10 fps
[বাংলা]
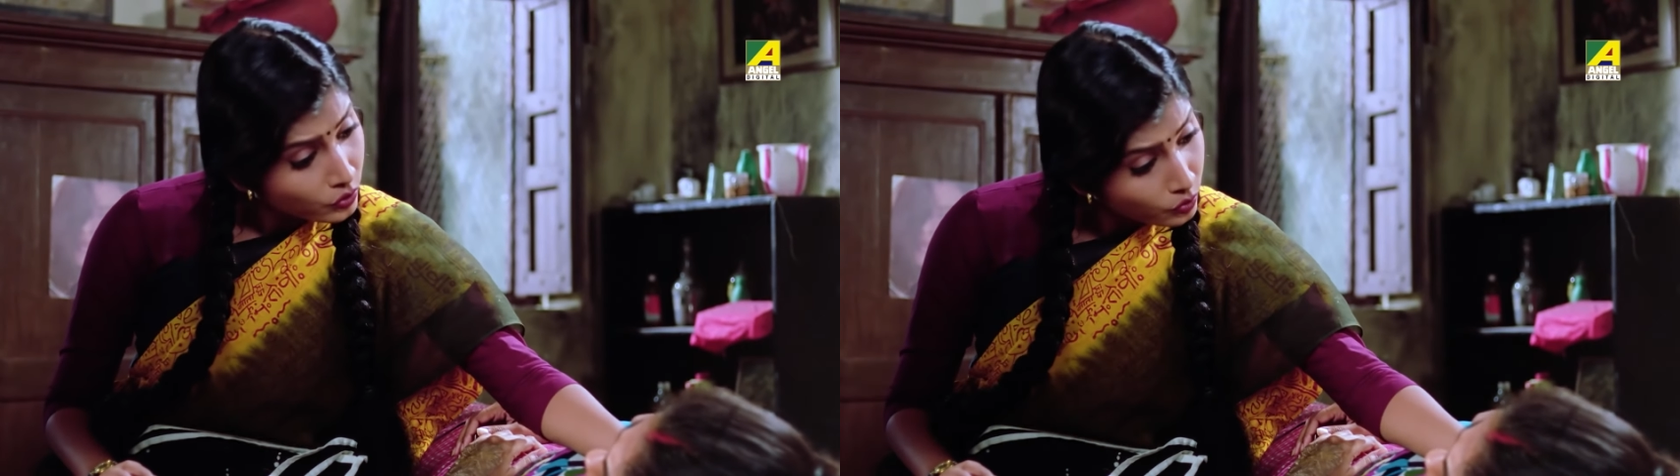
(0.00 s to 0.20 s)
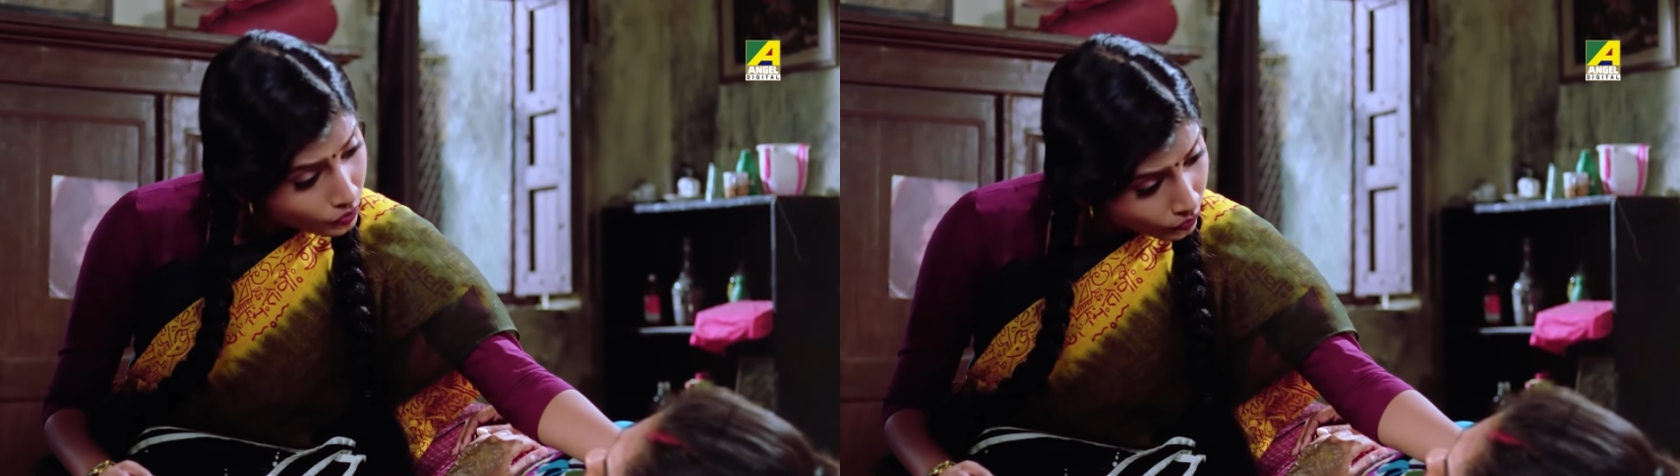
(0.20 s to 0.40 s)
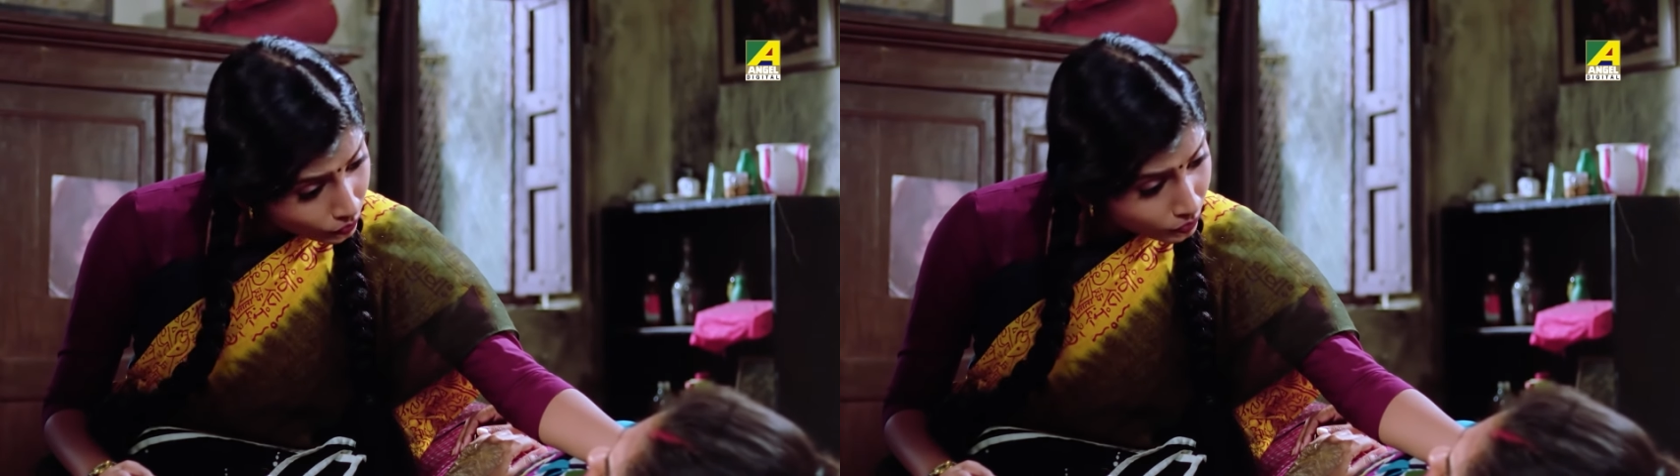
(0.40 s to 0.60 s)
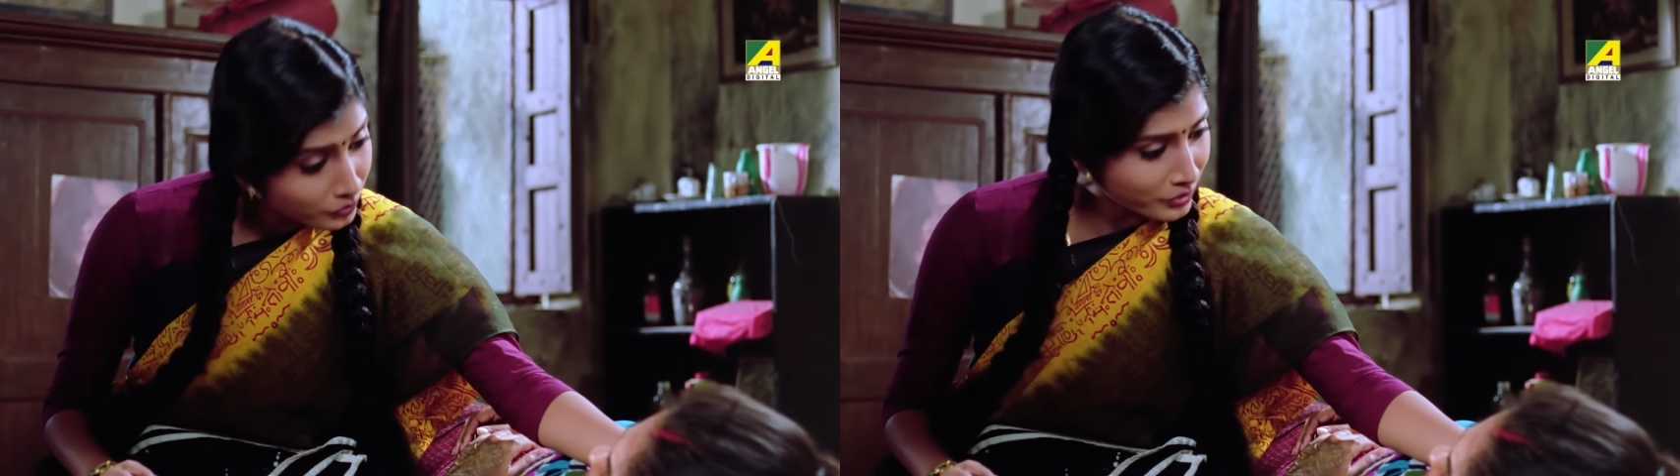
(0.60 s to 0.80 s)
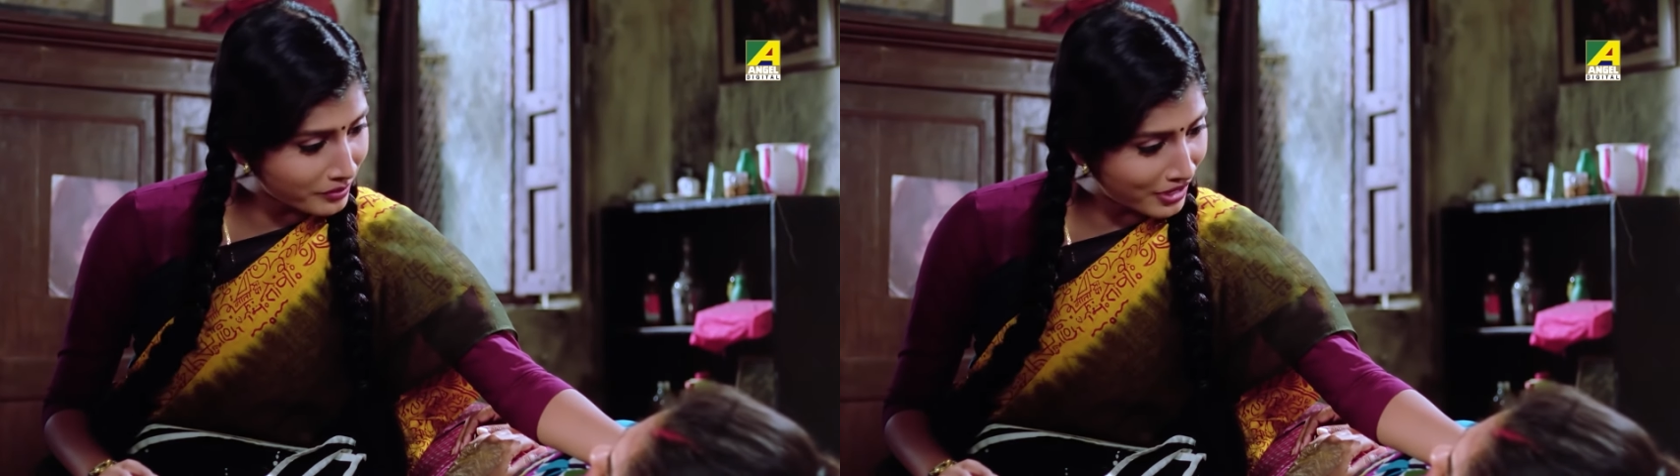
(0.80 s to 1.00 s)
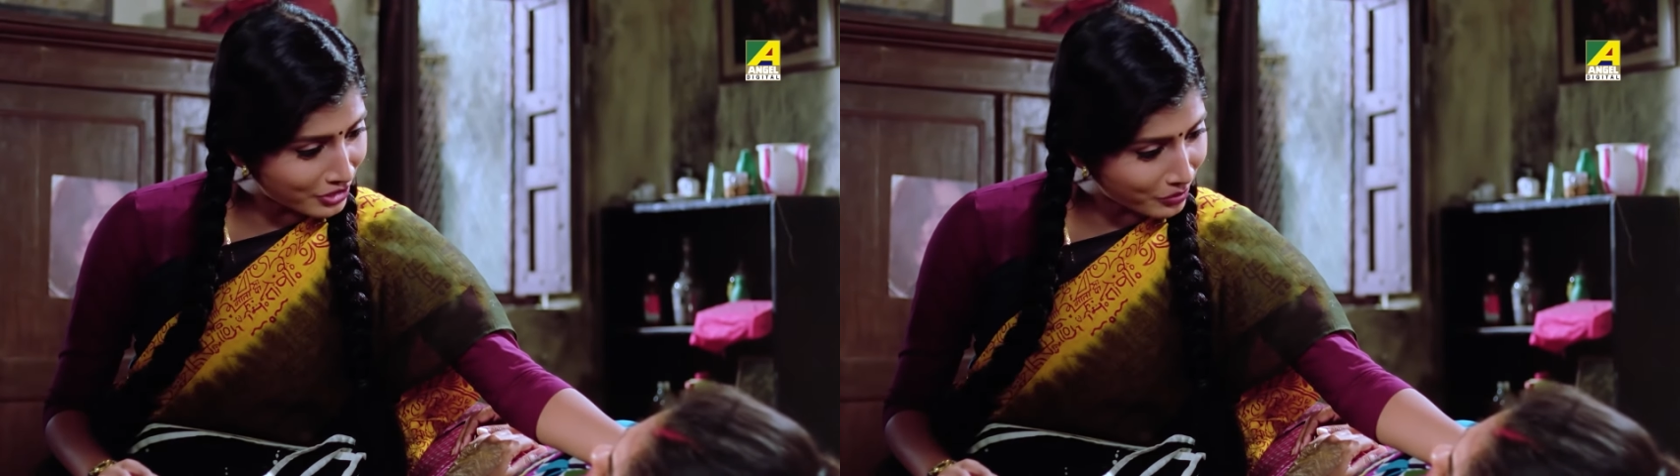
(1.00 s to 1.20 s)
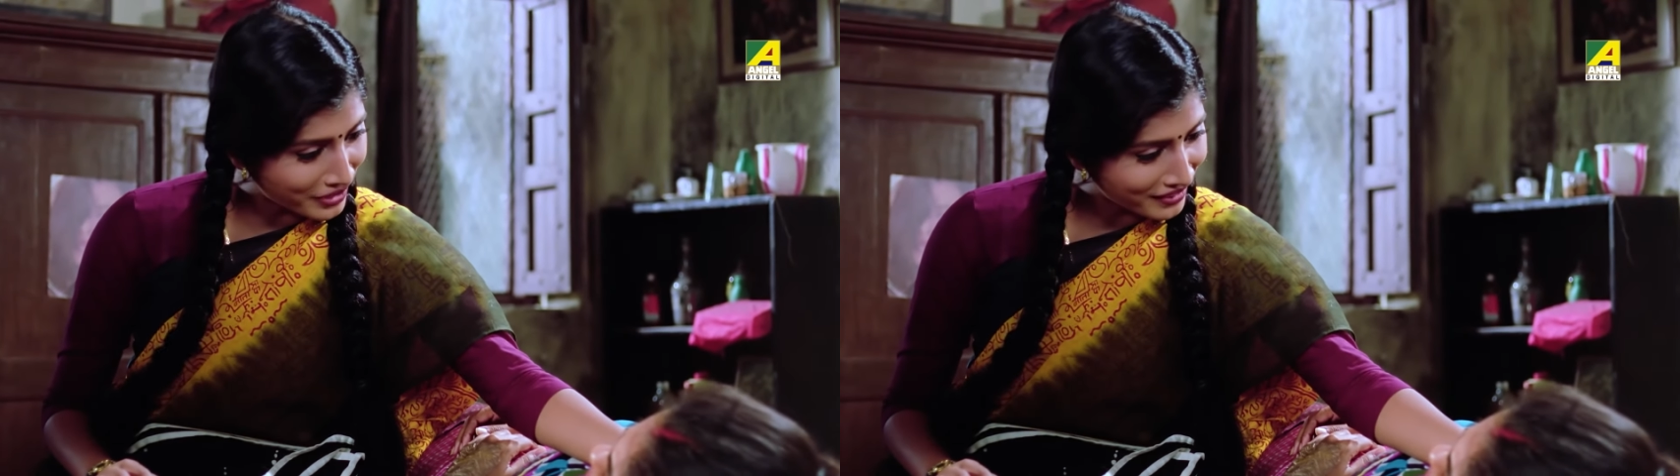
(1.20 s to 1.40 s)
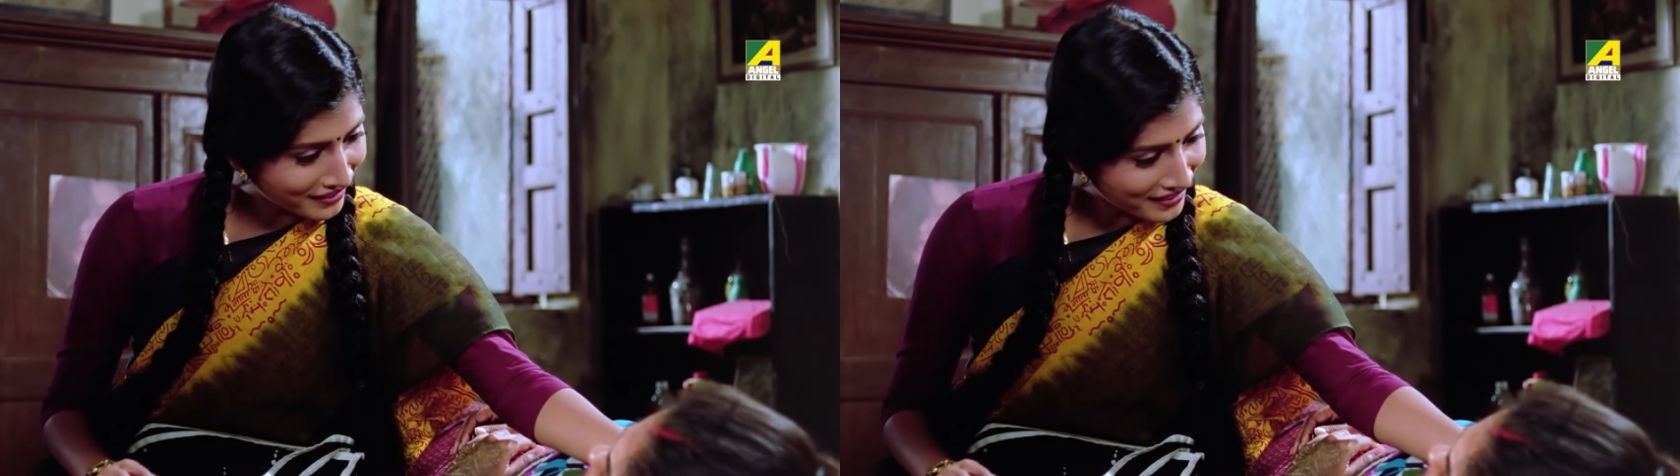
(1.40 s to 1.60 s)
তুইও নতুন করে বাঁচবি
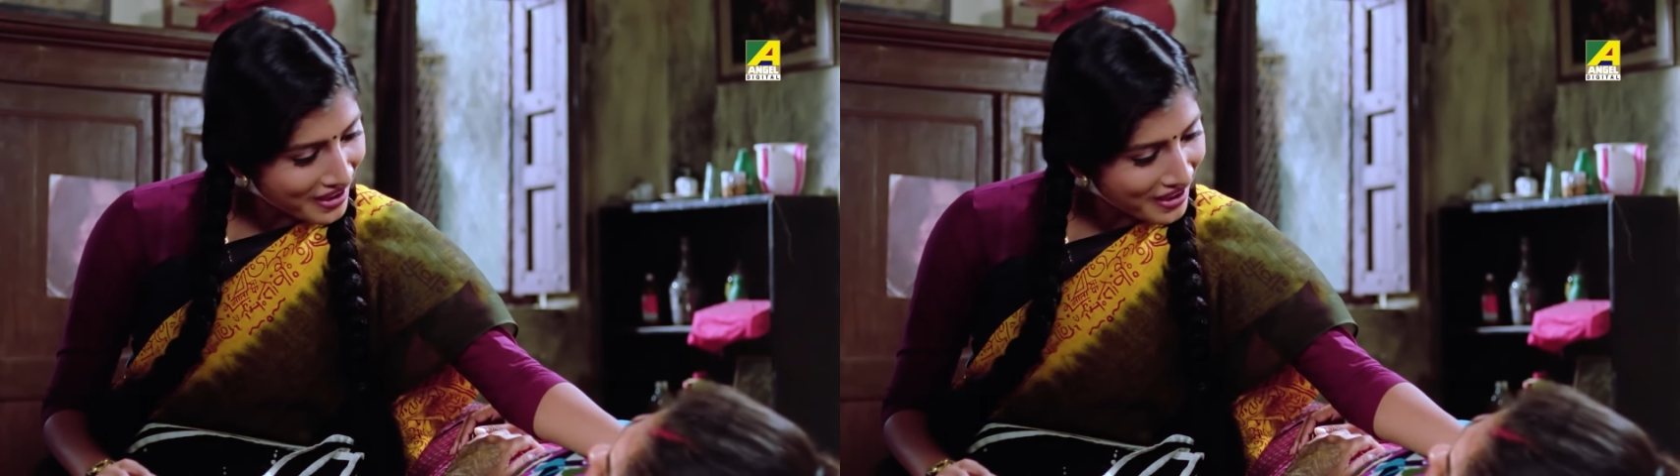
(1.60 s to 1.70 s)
